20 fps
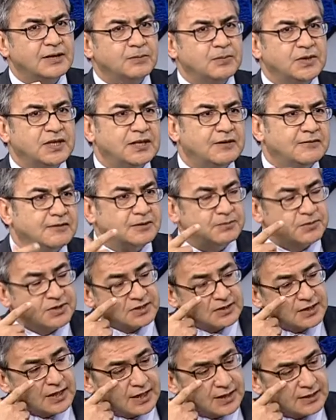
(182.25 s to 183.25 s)
bir nevi
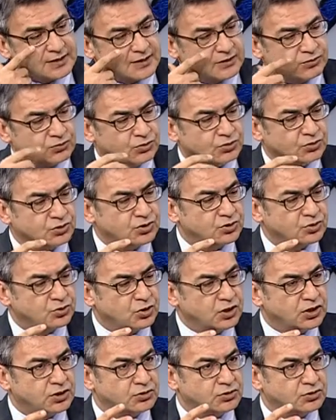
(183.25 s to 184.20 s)
biz reel sektör için şöyle